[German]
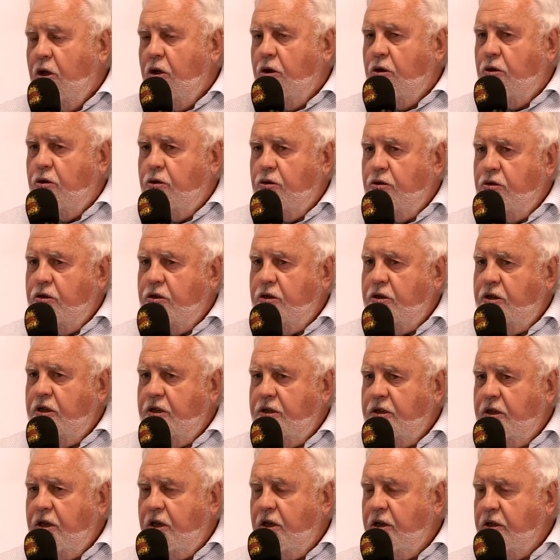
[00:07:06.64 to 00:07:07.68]
und die
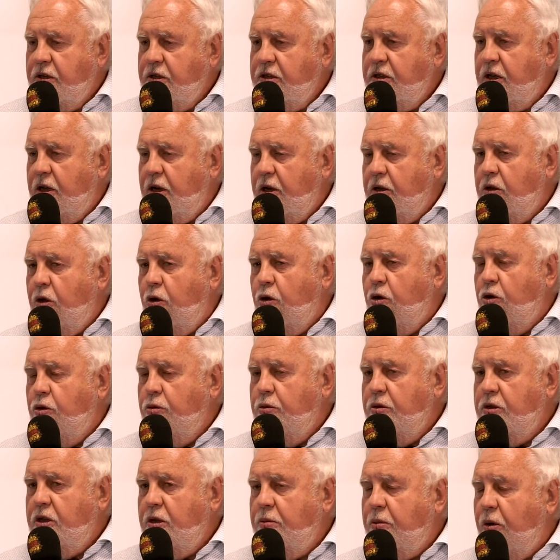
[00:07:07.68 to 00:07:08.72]
diese Gehirnzelle da
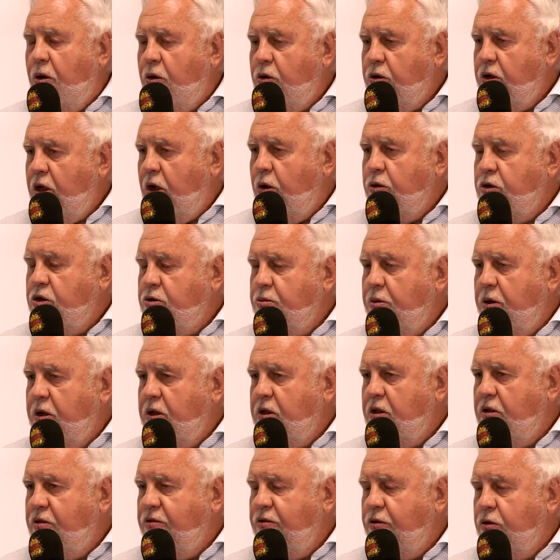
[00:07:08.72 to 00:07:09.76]
oben, die brauche ich auch
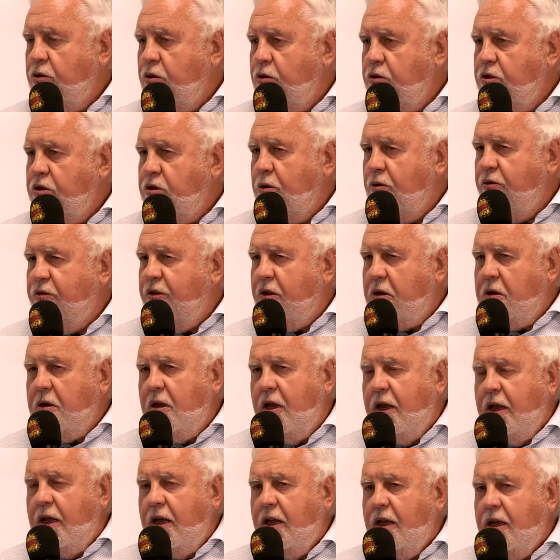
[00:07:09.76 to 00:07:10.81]
entsprechendes Futter. Insofern
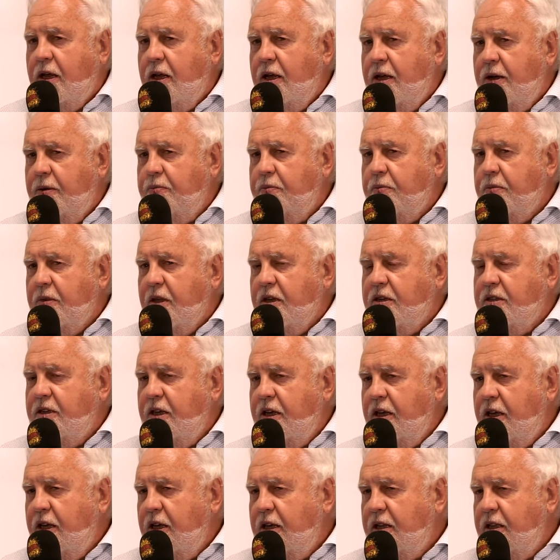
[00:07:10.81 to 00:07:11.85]
ähm,
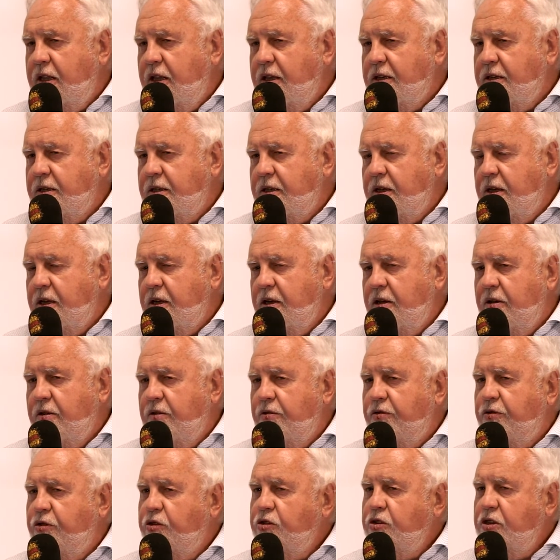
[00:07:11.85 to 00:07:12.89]
sehe ich das äh,
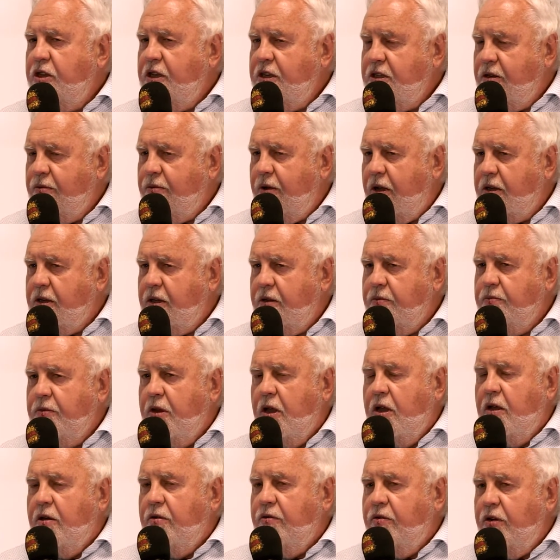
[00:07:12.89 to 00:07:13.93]
von dieser Warte
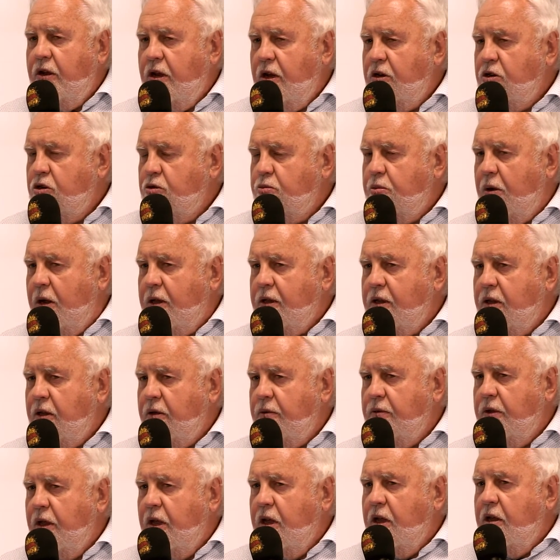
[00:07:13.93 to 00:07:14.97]
viel
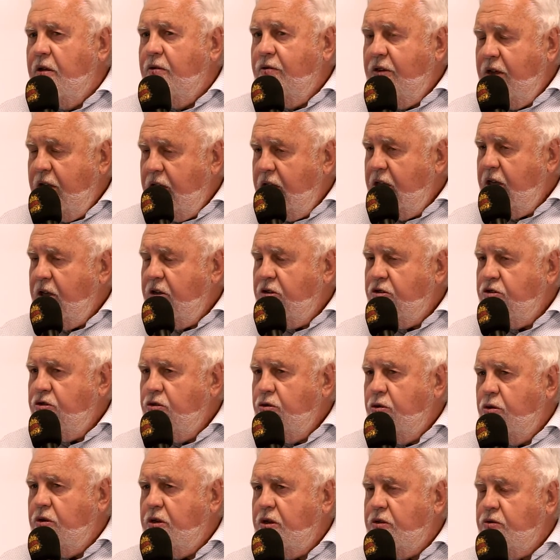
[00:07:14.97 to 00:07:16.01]
entspannter. Wichtig ist
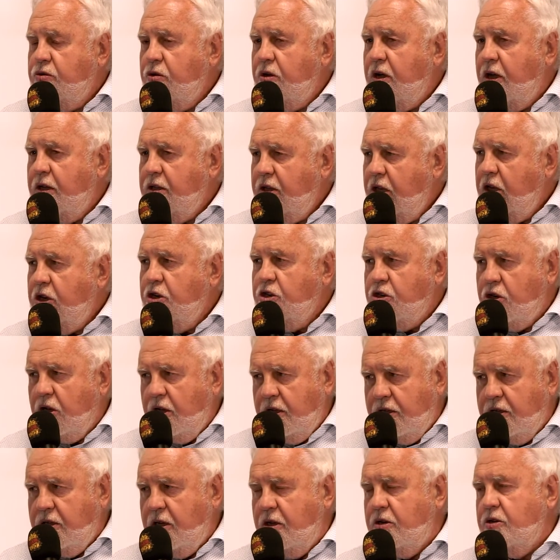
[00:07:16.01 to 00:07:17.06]
nur, dass du keinen
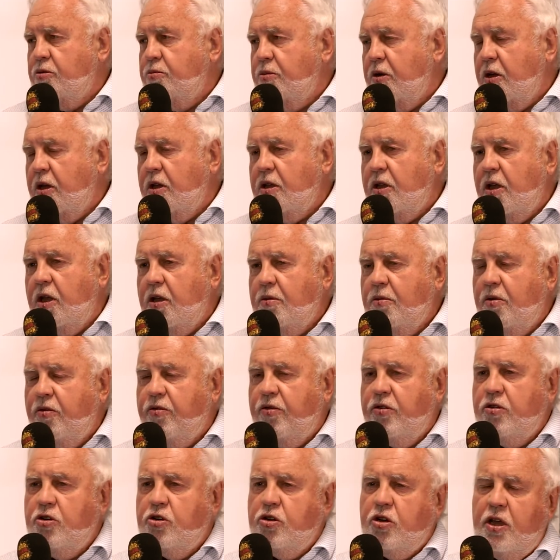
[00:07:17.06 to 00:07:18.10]
De-Stress hast. Man redet ja immer
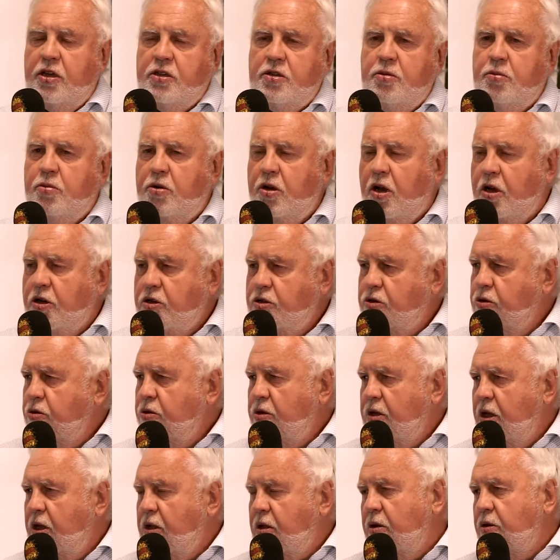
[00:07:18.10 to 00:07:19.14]
von Stress und Belastung.
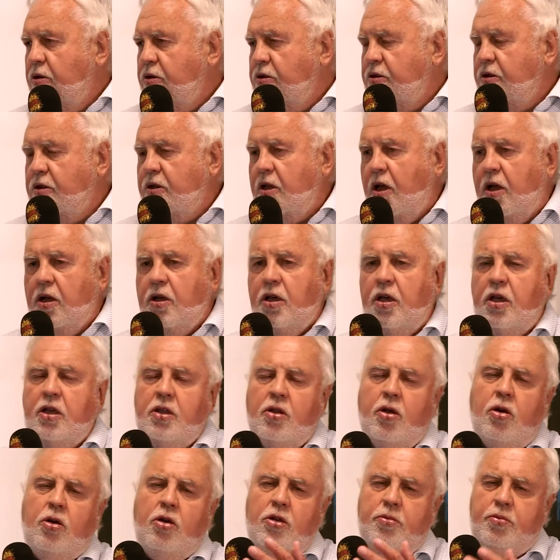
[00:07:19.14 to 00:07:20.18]
Jeder heutzutage redet,
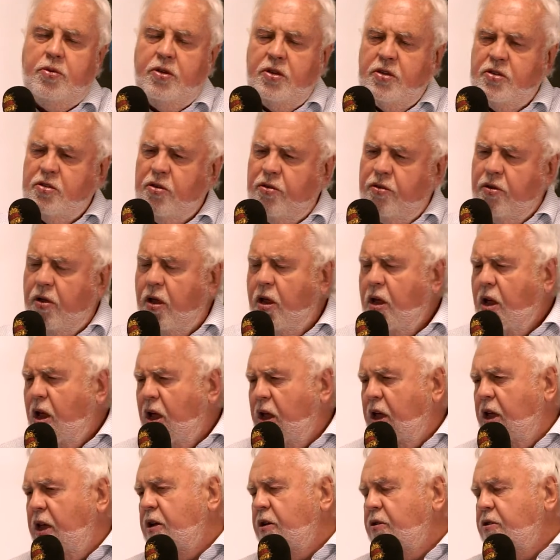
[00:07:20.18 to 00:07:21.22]
oh, ich bin so
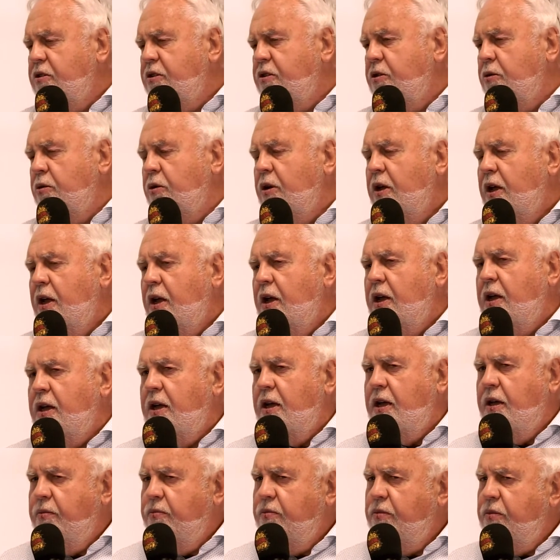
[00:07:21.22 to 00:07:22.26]
eng und so.
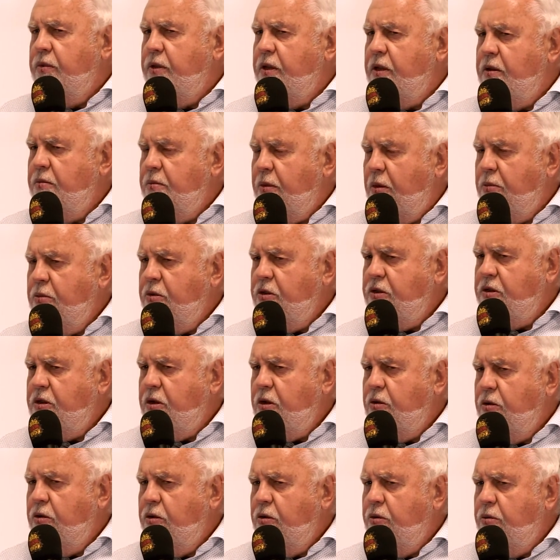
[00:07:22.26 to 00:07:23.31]
Ähm, man muss
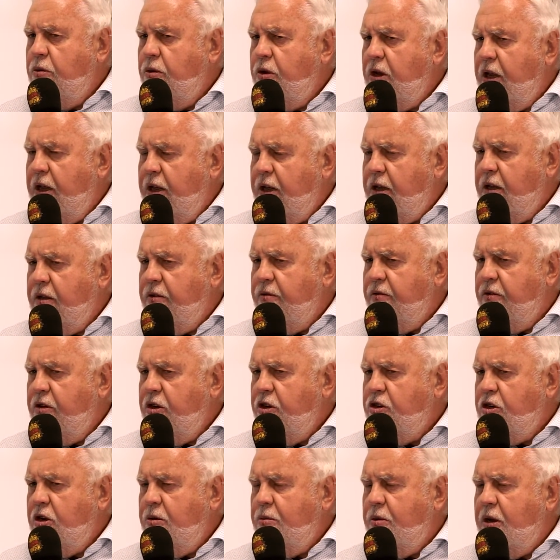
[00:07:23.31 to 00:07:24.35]
überlegen,
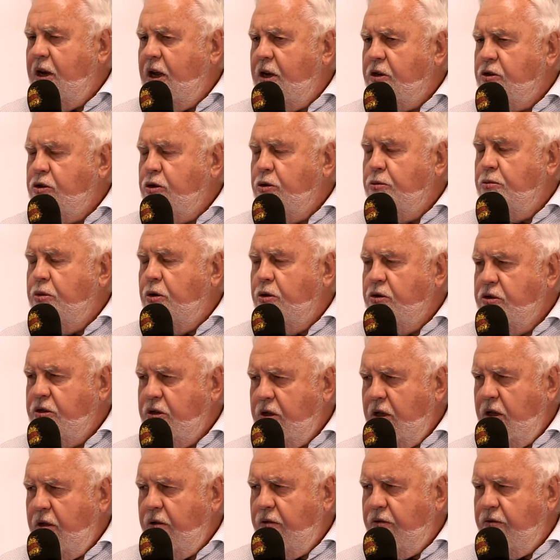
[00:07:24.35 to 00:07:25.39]
ist die Belastung
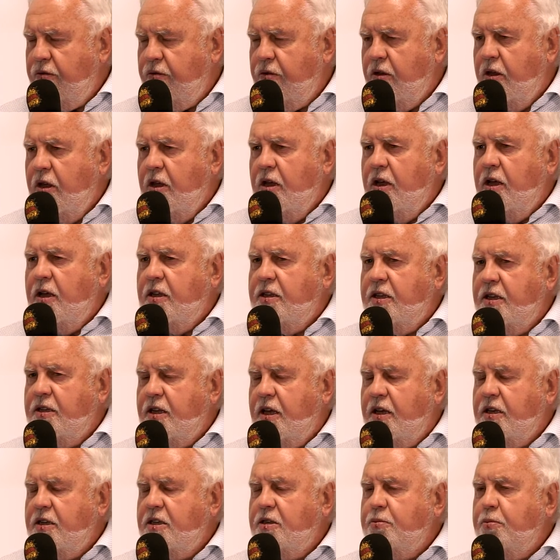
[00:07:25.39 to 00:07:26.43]
positiv? Mhm. Das
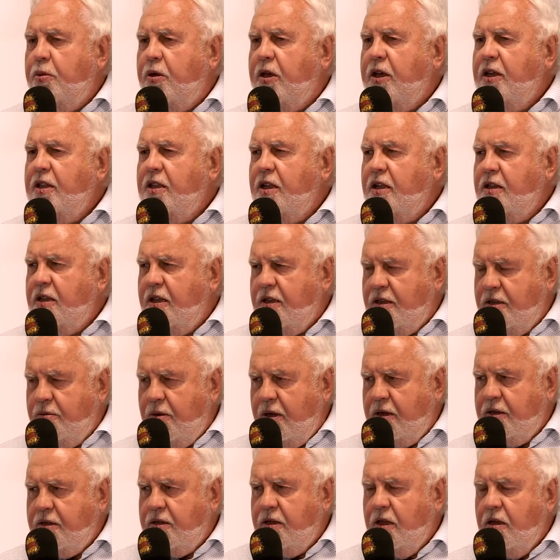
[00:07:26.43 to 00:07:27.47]
heißt, bringt dir das
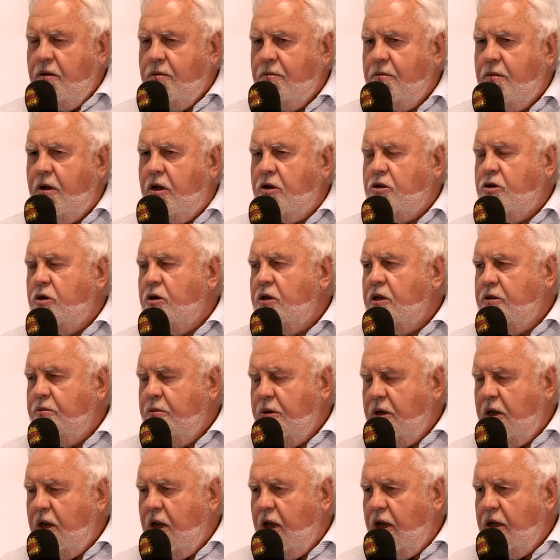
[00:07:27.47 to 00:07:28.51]
was? machst du das
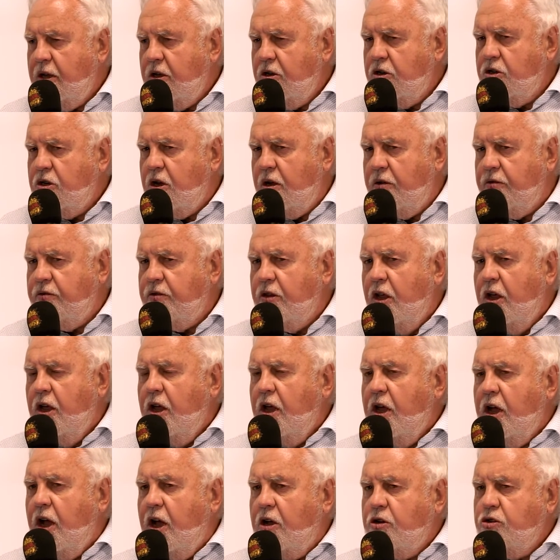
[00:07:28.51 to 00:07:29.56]
mit Leidenschaft, ja.
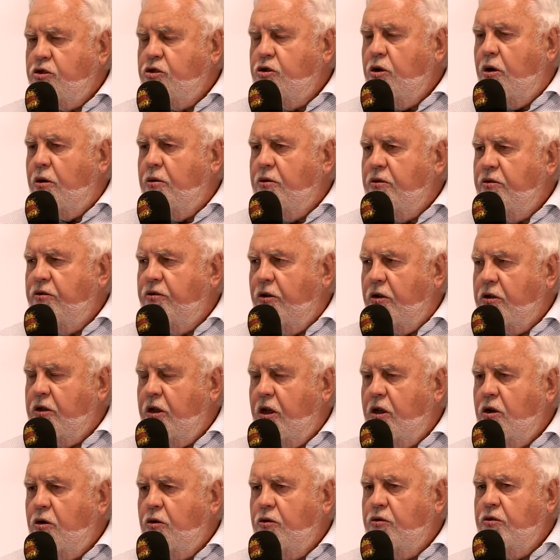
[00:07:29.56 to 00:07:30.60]
hast du auch einen
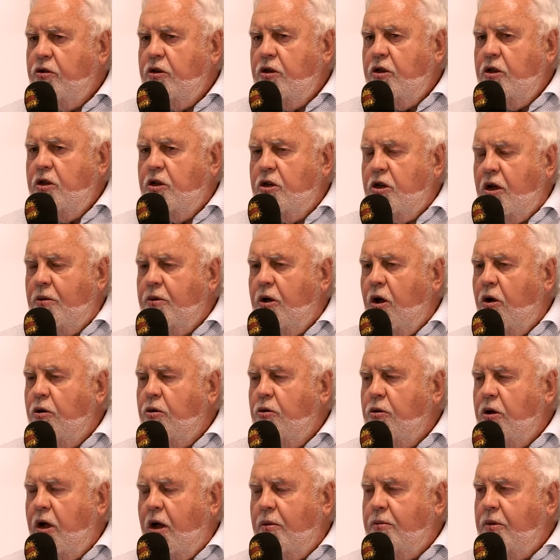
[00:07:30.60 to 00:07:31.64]
Vorteil. Und ich kann mir
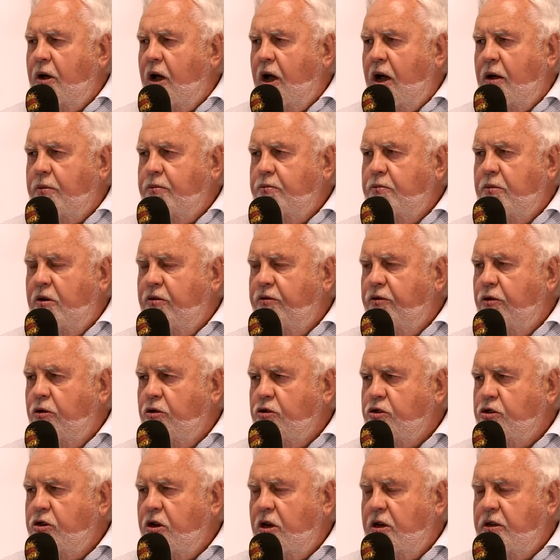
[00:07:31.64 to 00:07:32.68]
auch am Abend mal
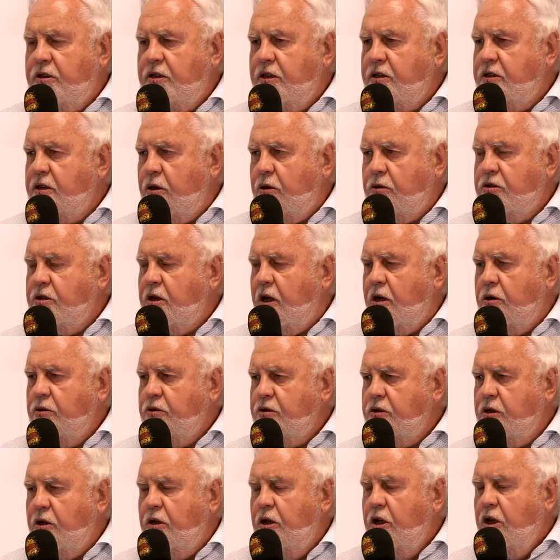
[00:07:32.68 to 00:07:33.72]
vorstellen, sitze auch zu
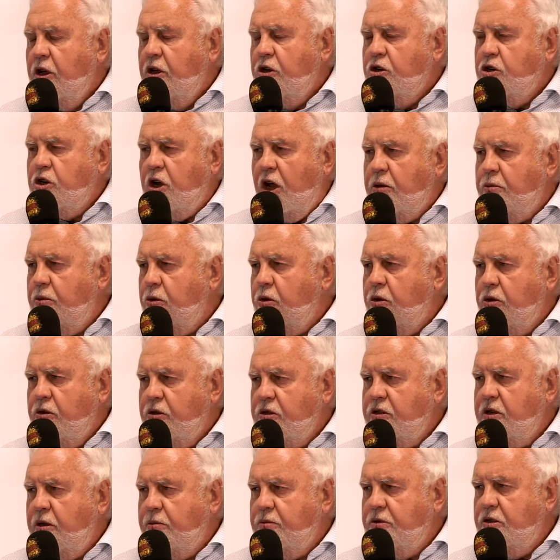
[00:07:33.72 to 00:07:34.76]
Hause, schreibe
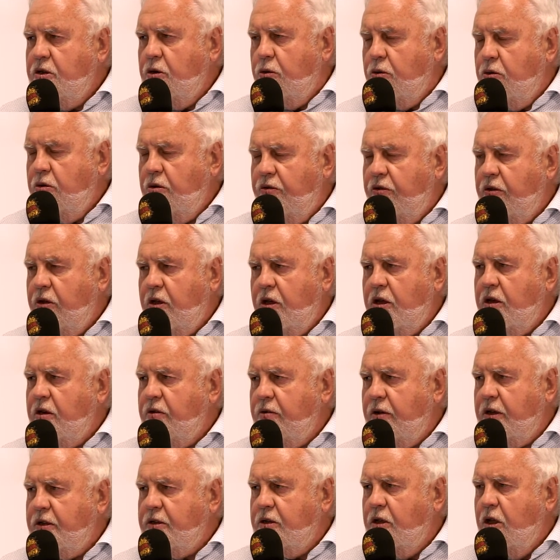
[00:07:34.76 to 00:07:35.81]
Konzeption für
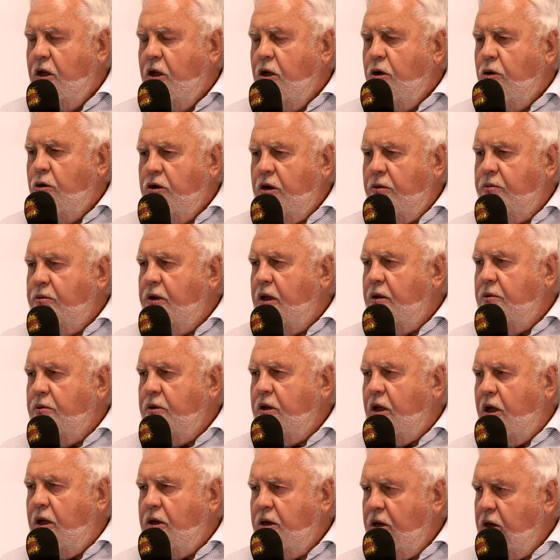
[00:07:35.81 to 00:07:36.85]
irgendwas und habe
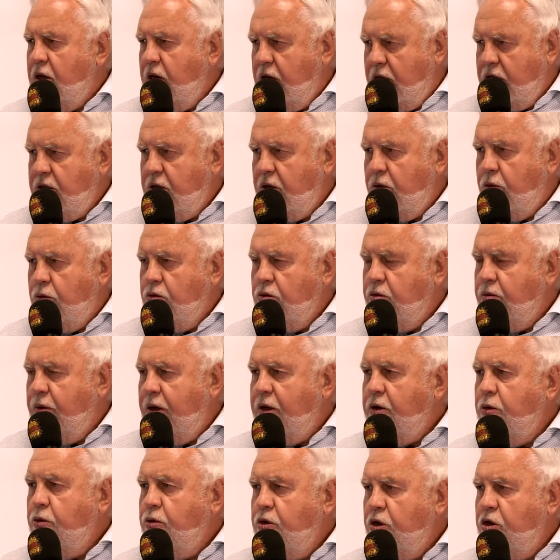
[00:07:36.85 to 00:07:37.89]
nebendran ein Glas
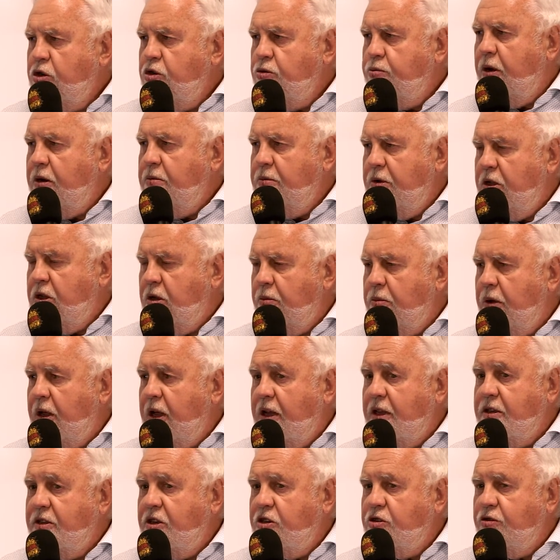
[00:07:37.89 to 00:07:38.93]
Rotwein und den Schokoladen. mich dabei.
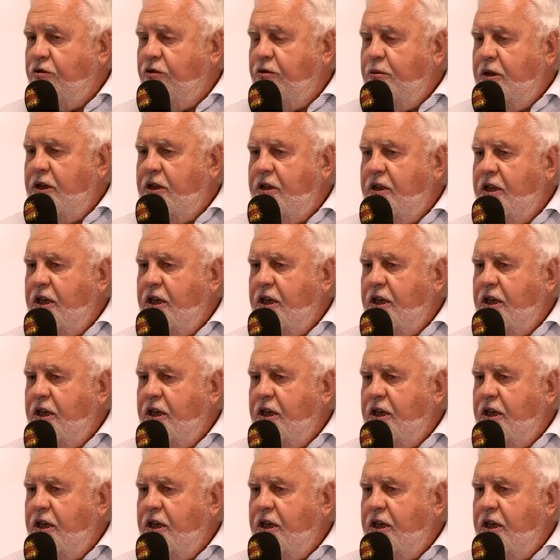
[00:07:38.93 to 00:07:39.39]
also ist für Fall. mich